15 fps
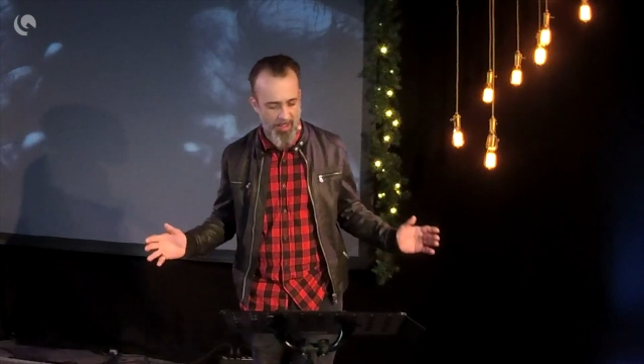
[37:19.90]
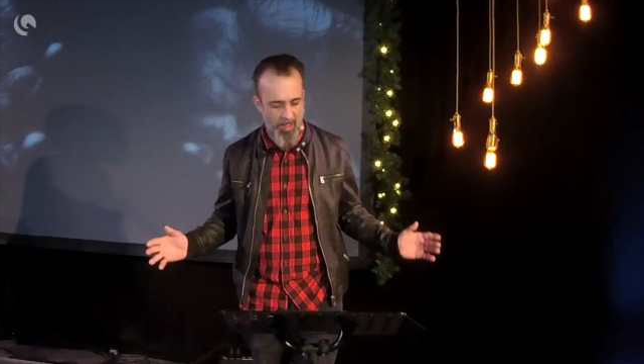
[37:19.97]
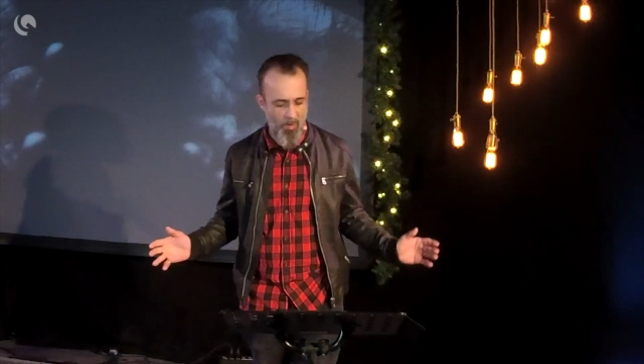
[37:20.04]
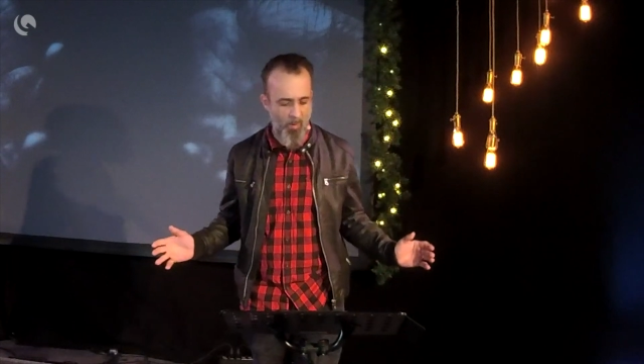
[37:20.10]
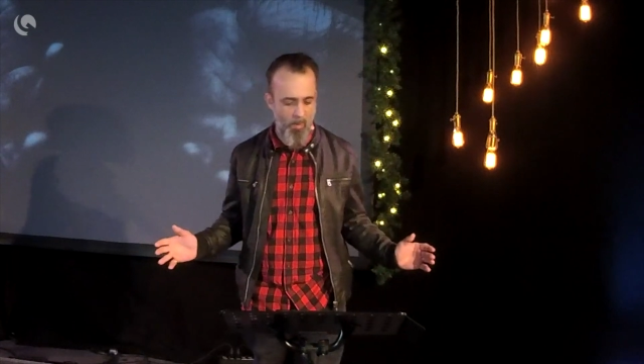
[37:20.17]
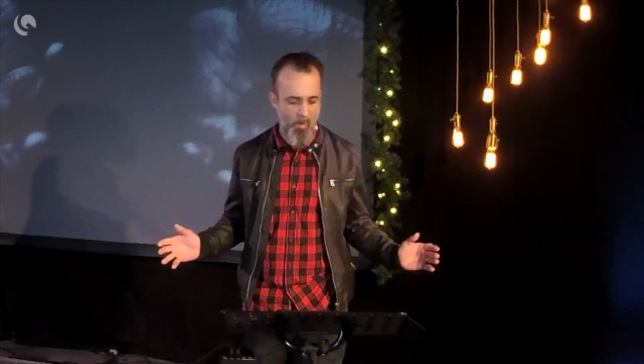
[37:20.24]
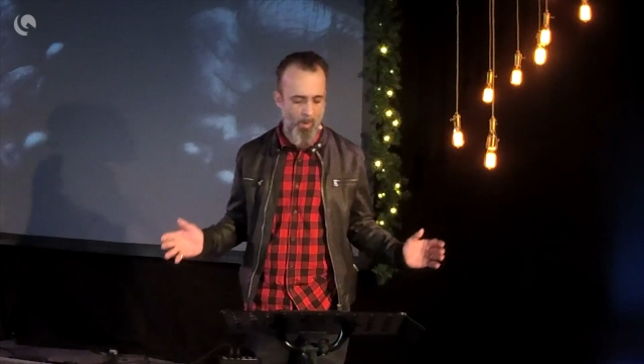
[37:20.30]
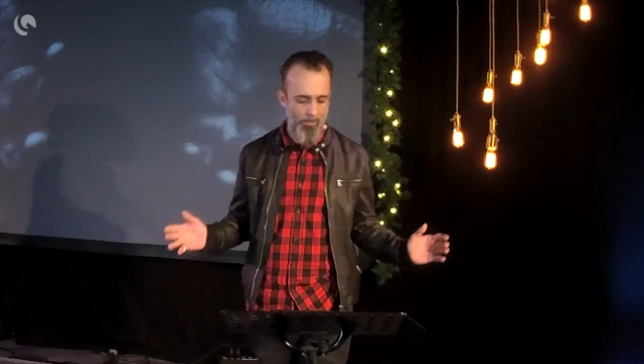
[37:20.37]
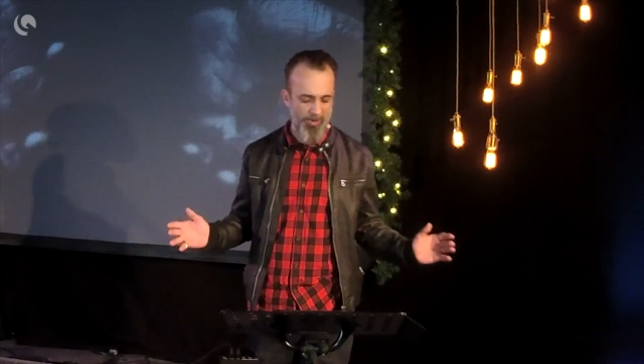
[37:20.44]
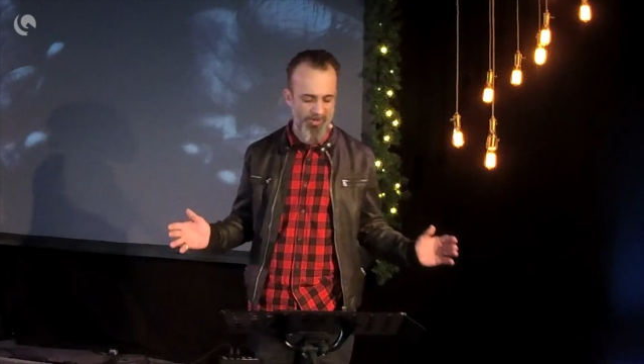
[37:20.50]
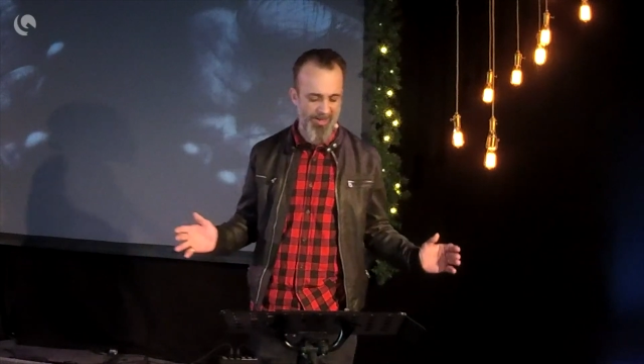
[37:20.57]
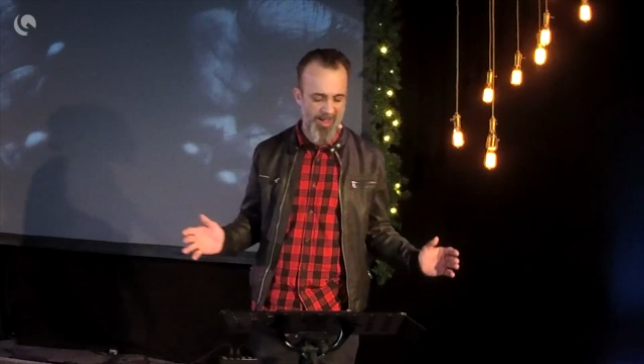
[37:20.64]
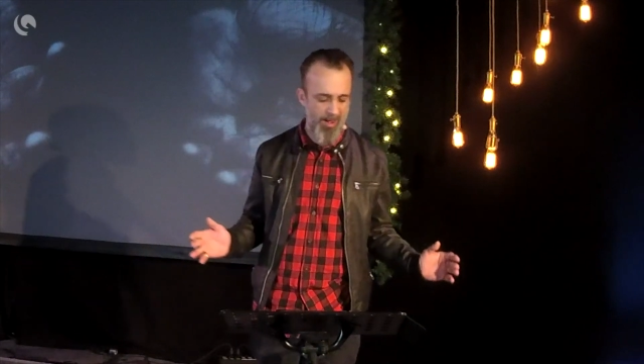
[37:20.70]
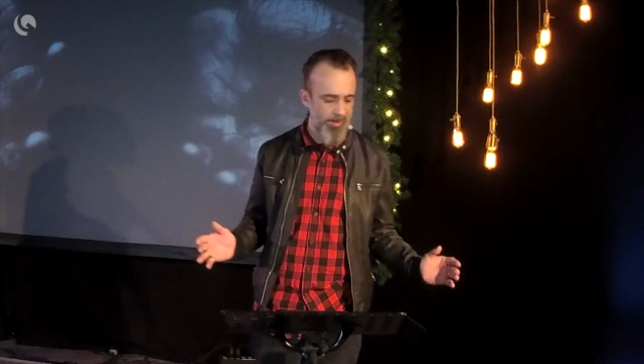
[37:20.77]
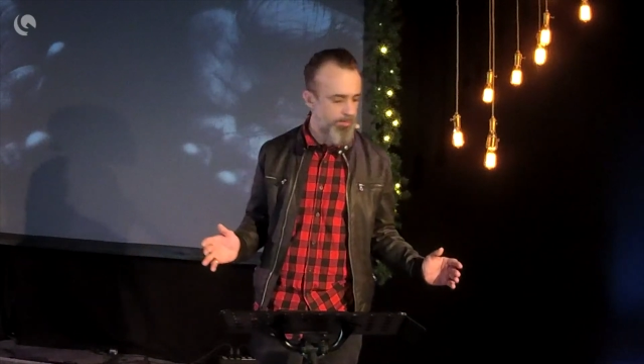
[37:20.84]
on,
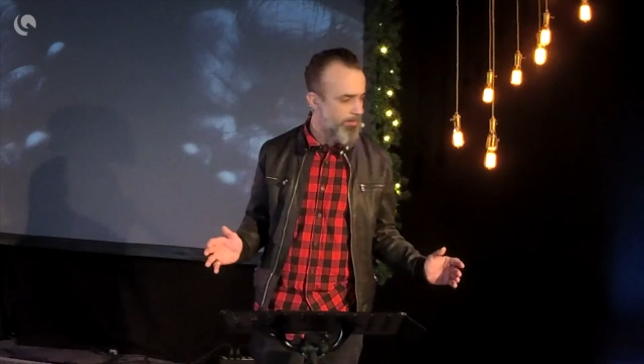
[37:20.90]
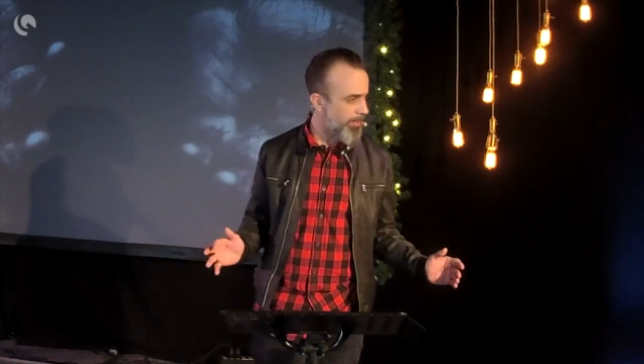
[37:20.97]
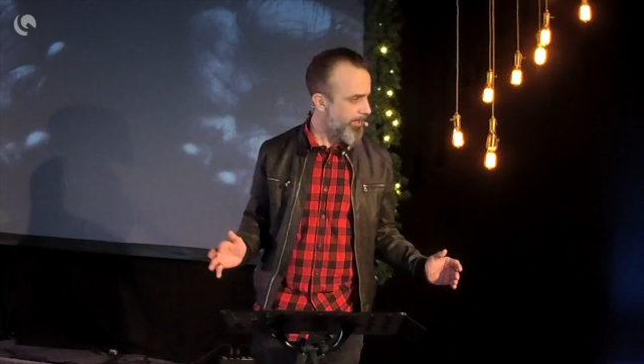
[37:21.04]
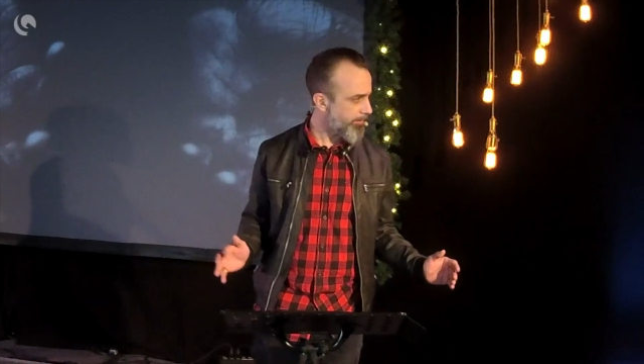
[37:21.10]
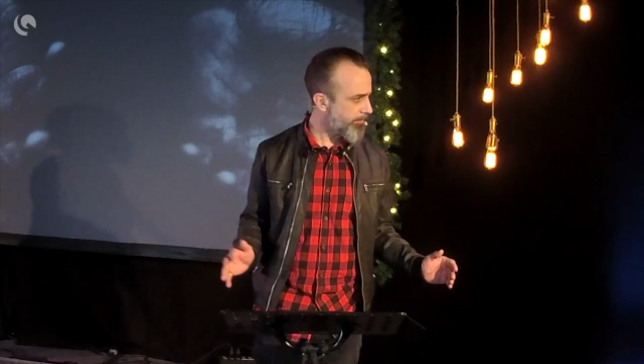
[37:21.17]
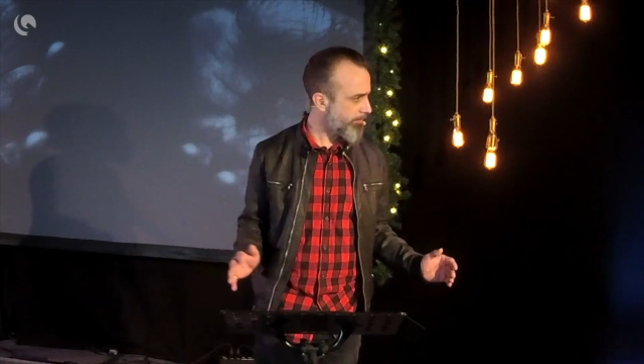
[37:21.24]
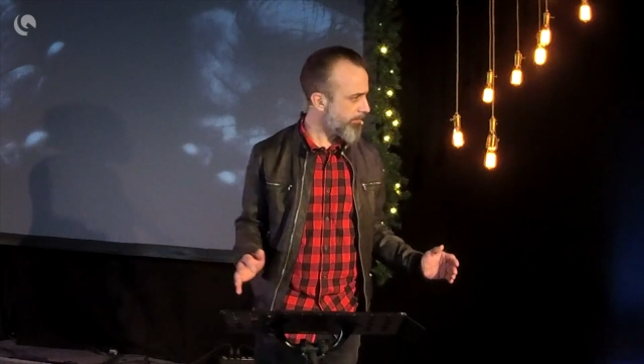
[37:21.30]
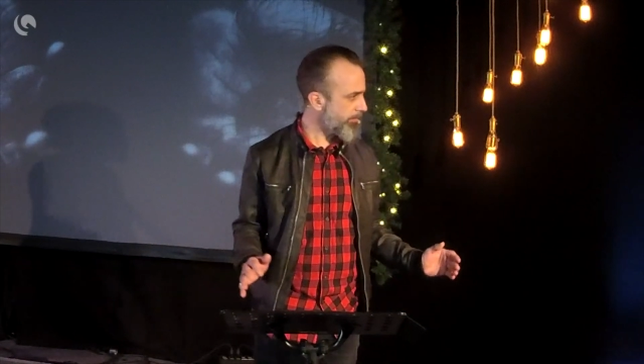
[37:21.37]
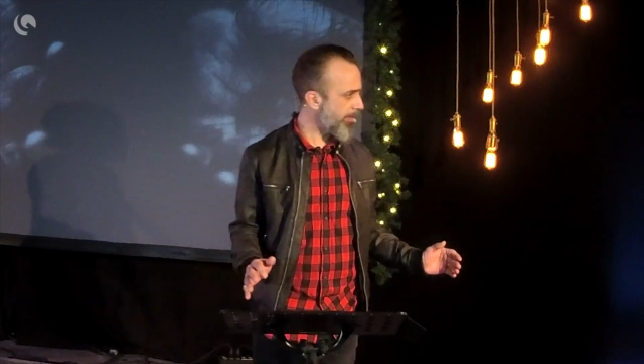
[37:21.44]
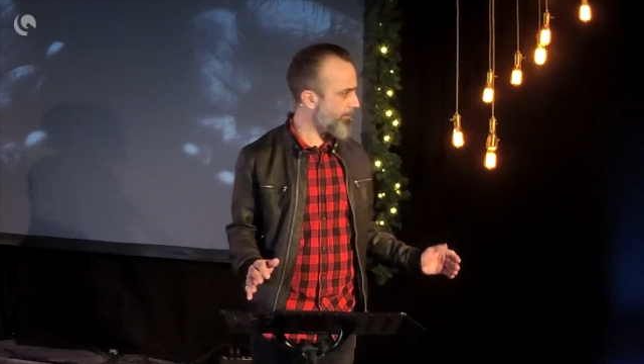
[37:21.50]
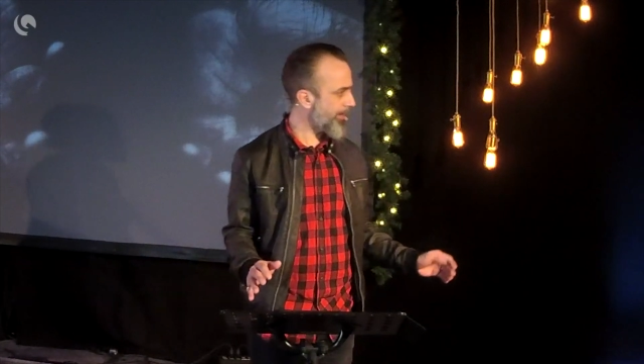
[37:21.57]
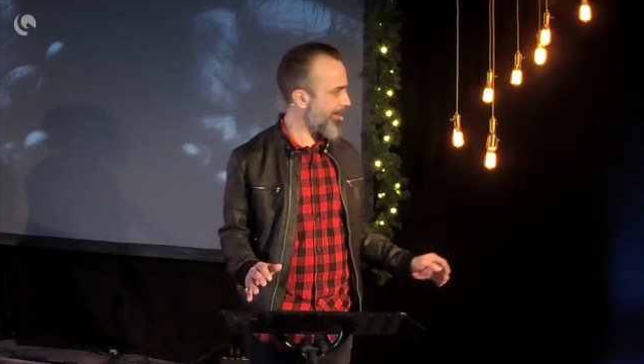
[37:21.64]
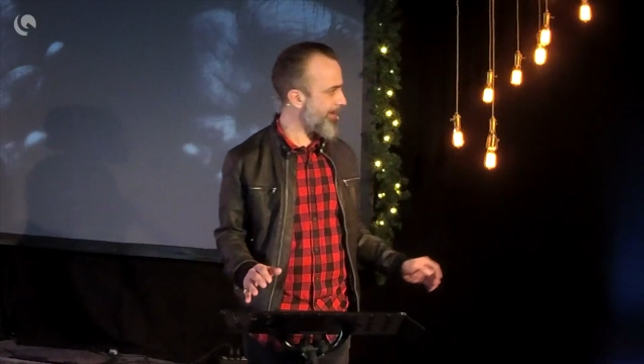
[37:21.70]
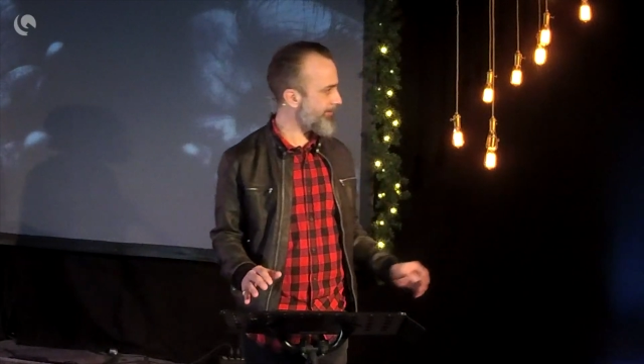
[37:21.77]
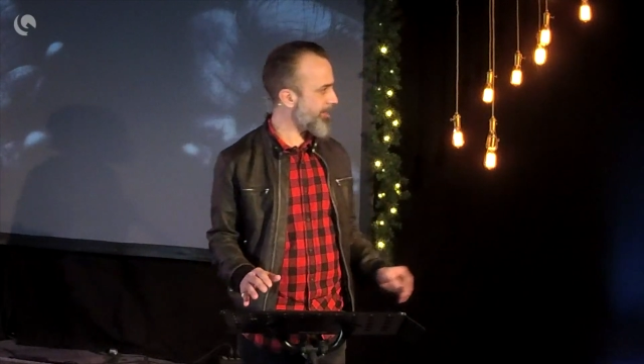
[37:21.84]
prendra encore un temps
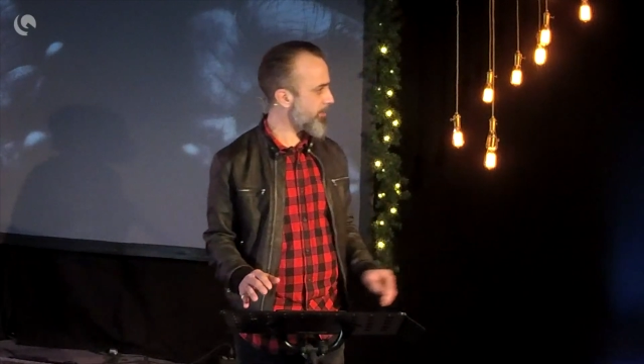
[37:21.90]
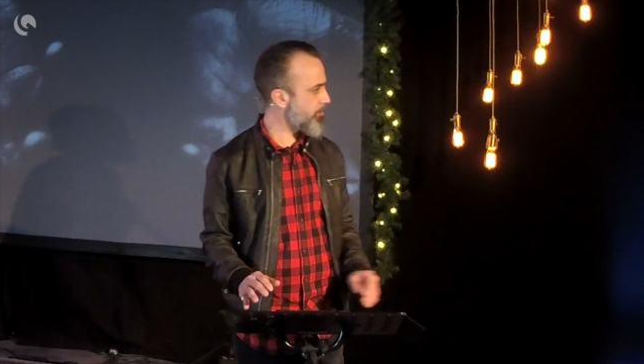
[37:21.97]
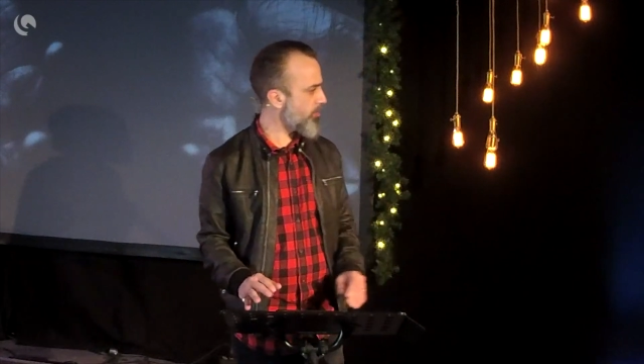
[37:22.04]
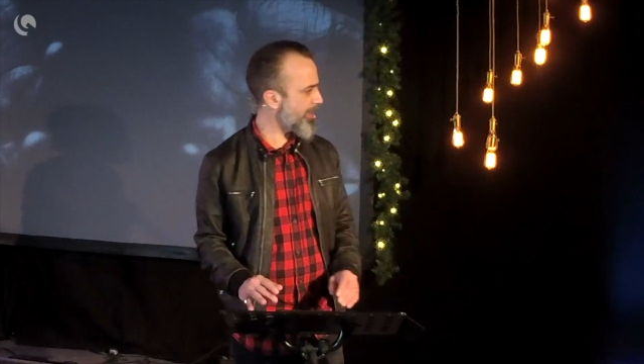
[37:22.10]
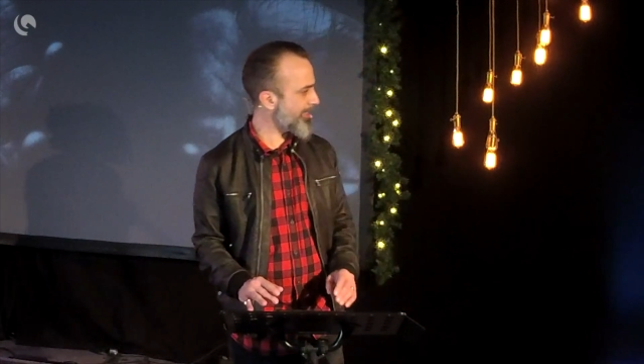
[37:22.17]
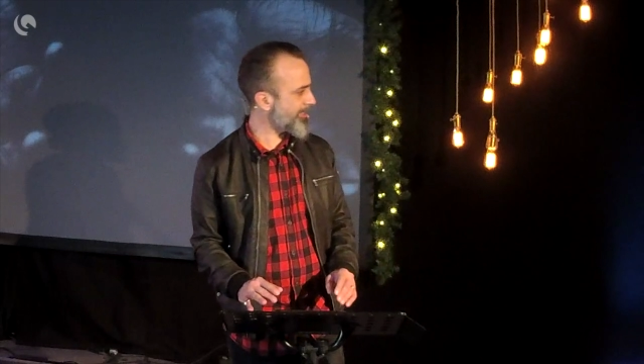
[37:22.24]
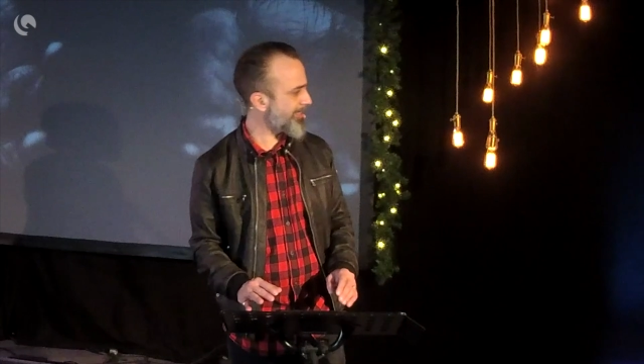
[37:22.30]
après avec Laura